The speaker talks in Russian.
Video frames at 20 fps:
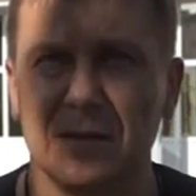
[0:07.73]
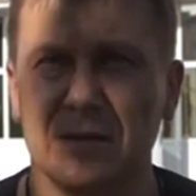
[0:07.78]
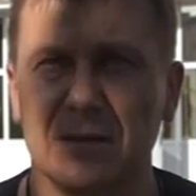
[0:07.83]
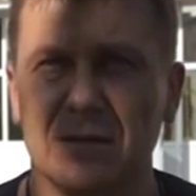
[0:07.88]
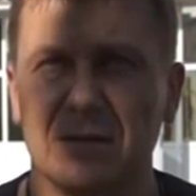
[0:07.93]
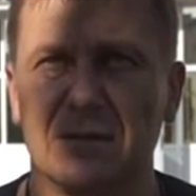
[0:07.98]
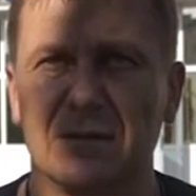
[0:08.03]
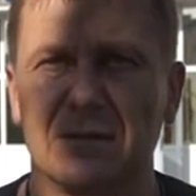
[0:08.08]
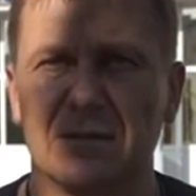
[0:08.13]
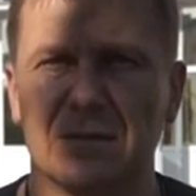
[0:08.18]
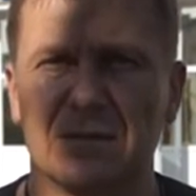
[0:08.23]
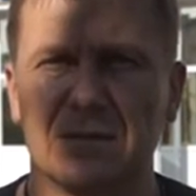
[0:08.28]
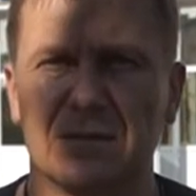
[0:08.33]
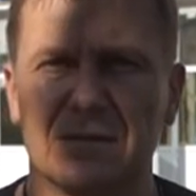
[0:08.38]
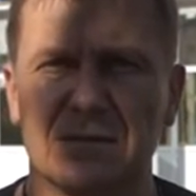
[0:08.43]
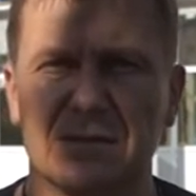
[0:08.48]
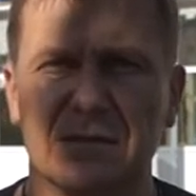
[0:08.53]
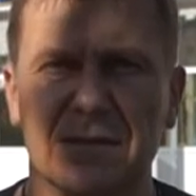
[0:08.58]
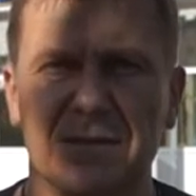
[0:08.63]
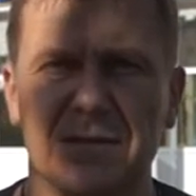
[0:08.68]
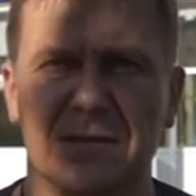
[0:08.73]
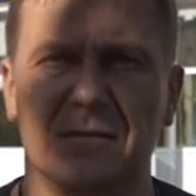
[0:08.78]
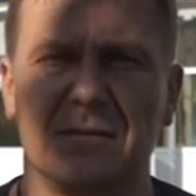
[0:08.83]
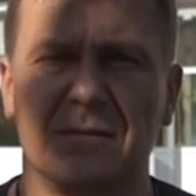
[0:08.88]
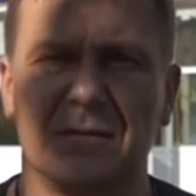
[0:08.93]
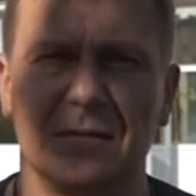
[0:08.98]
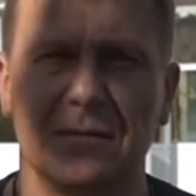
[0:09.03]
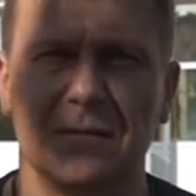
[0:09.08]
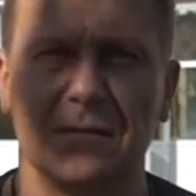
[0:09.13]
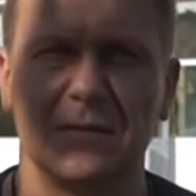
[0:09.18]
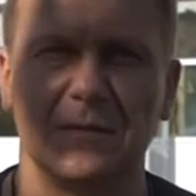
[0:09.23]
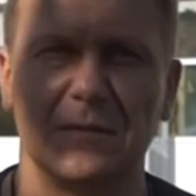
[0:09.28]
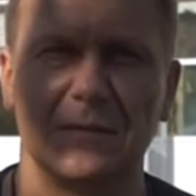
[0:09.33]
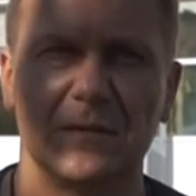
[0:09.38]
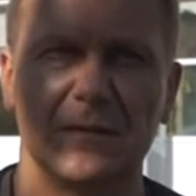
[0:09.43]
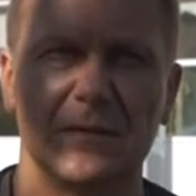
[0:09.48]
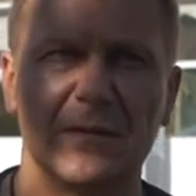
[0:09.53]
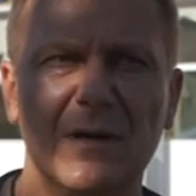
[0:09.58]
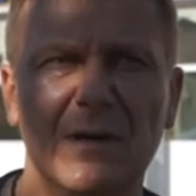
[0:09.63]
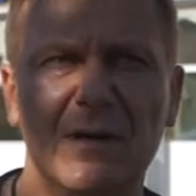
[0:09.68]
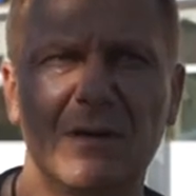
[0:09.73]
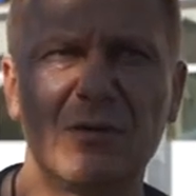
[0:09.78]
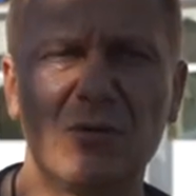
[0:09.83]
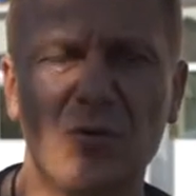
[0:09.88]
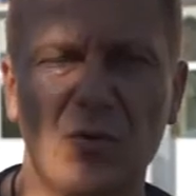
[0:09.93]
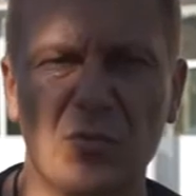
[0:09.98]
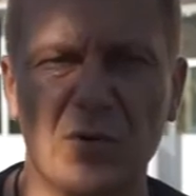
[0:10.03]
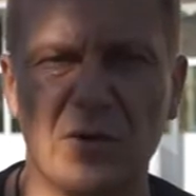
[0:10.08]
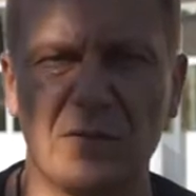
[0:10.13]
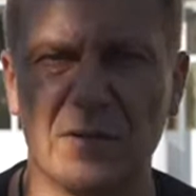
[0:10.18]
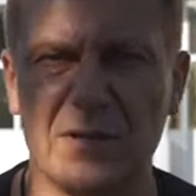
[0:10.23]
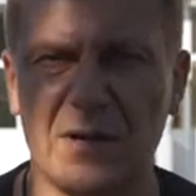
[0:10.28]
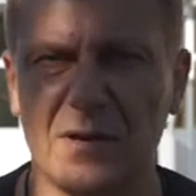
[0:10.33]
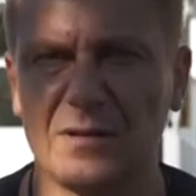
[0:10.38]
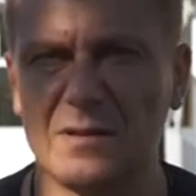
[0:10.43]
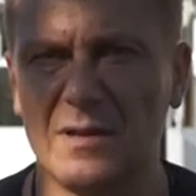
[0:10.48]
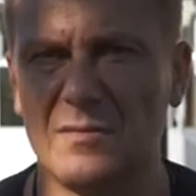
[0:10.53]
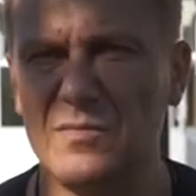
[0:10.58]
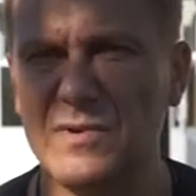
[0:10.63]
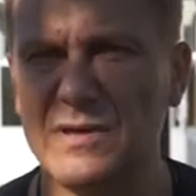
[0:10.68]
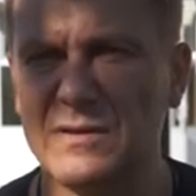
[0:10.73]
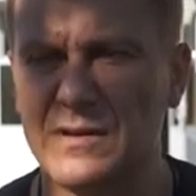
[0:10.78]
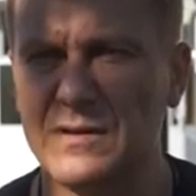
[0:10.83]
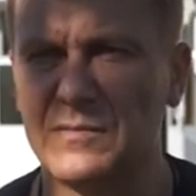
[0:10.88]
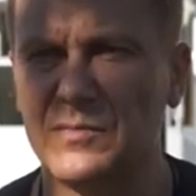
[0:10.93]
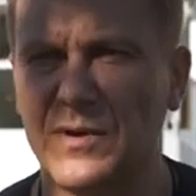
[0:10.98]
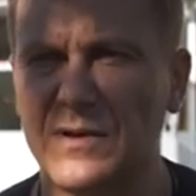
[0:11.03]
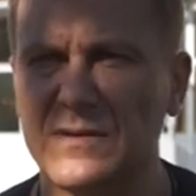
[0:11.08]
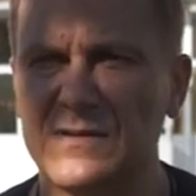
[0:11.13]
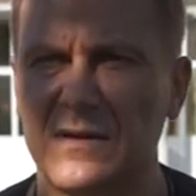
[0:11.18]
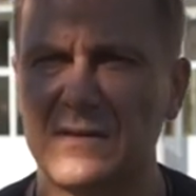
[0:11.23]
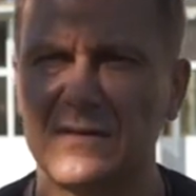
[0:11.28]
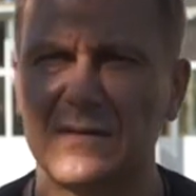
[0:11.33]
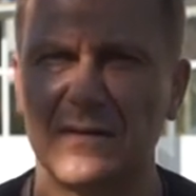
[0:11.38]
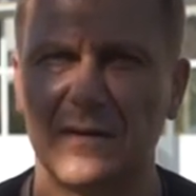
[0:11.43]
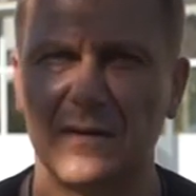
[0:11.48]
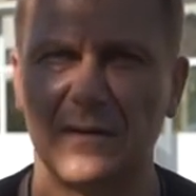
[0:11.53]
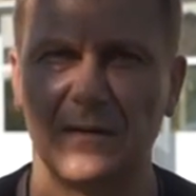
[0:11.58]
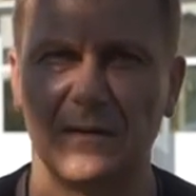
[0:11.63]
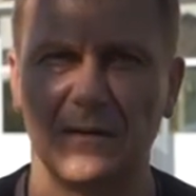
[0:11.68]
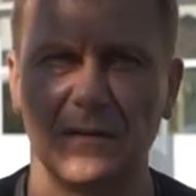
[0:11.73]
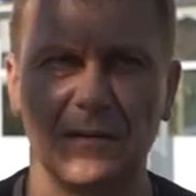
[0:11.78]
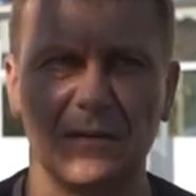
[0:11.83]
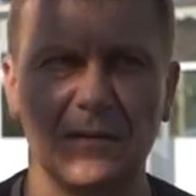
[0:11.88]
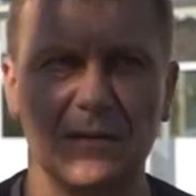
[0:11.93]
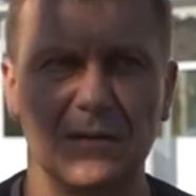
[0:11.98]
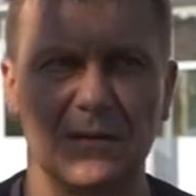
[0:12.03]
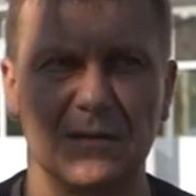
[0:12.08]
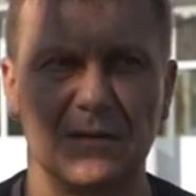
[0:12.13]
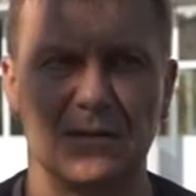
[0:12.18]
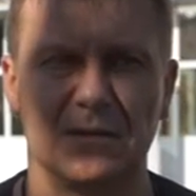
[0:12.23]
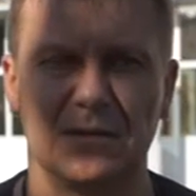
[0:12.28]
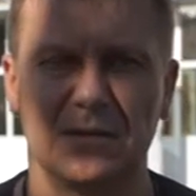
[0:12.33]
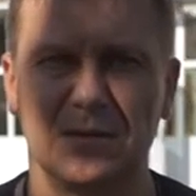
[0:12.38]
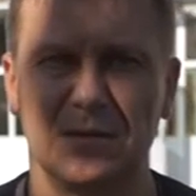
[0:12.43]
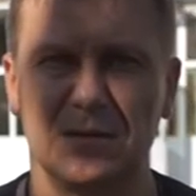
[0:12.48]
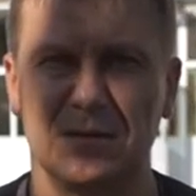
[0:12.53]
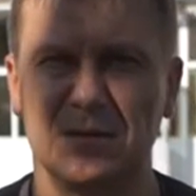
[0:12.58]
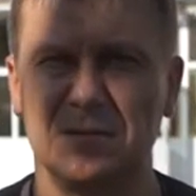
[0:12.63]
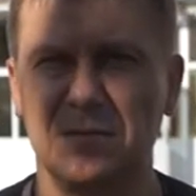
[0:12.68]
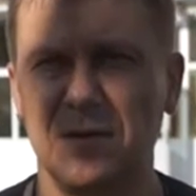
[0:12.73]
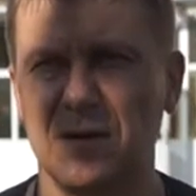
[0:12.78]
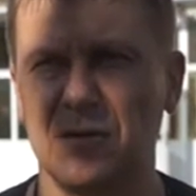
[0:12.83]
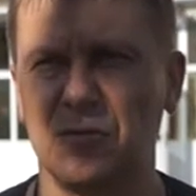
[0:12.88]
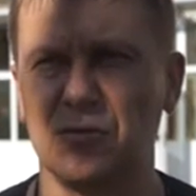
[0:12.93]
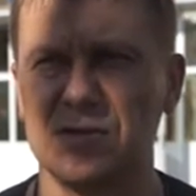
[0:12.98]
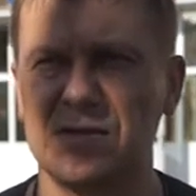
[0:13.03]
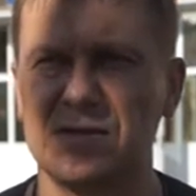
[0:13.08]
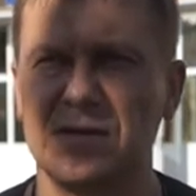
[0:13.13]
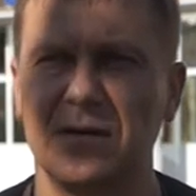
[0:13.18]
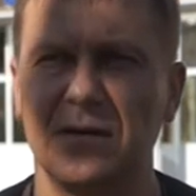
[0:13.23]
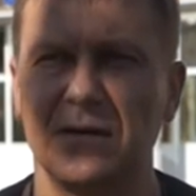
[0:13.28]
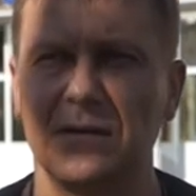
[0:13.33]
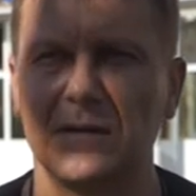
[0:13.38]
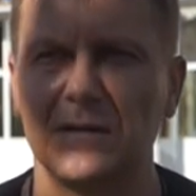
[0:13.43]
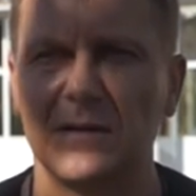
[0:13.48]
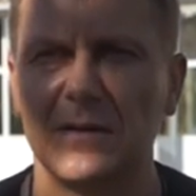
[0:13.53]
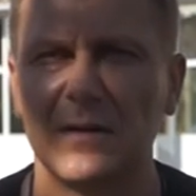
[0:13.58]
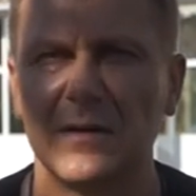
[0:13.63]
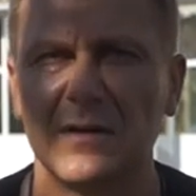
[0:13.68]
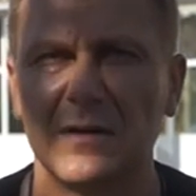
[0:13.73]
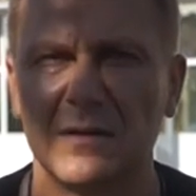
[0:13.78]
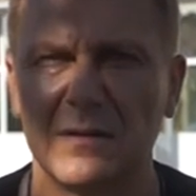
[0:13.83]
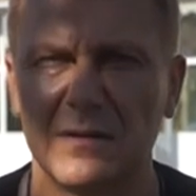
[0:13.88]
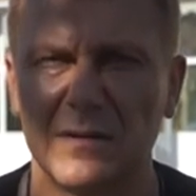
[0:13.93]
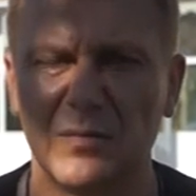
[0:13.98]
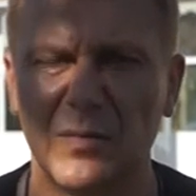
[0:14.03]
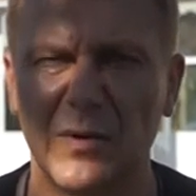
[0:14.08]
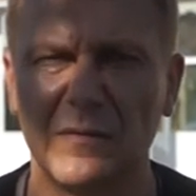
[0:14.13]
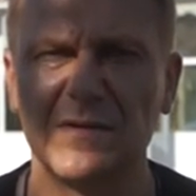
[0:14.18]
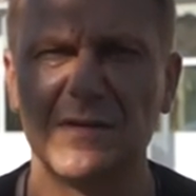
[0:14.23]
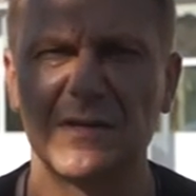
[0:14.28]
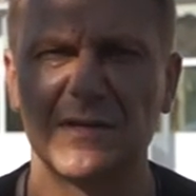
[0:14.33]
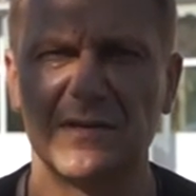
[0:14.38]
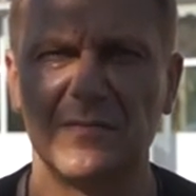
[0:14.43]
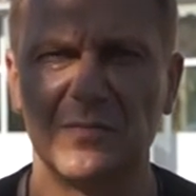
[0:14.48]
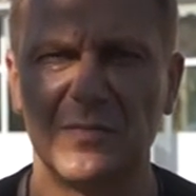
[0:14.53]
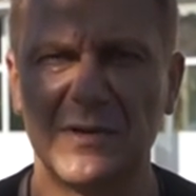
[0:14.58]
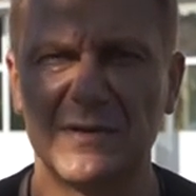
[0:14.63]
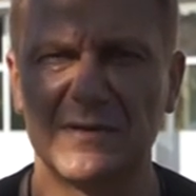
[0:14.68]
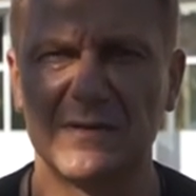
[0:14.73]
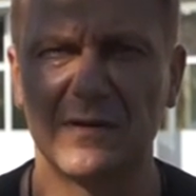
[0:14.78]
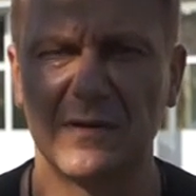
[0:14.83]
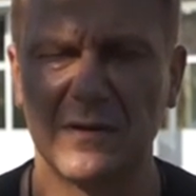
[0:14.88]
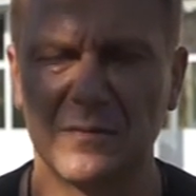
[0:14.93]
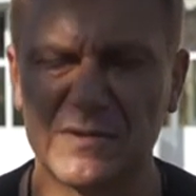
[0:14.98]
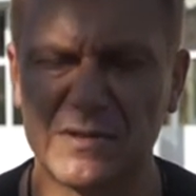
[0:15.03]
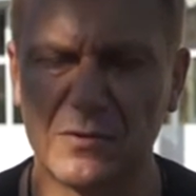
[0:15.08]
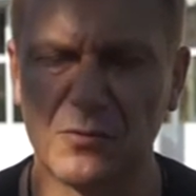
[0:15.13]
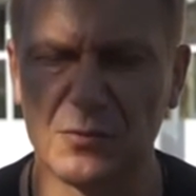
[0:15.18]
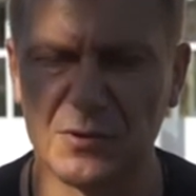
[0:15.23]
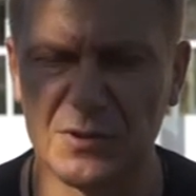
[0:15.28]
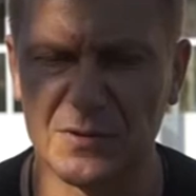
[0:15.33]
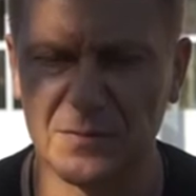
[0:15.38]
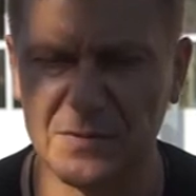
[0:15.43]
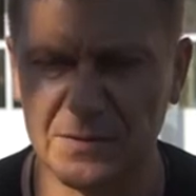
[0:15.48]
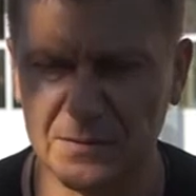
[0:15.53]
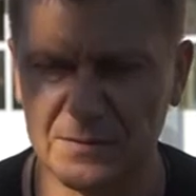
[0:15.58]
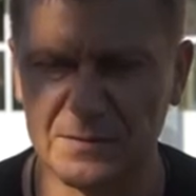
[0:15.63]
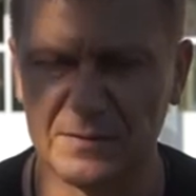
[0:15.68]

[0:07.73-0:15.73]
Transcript: Э, значит, э, на одном квадратном метре произрастало два куста по внешним признакам схожими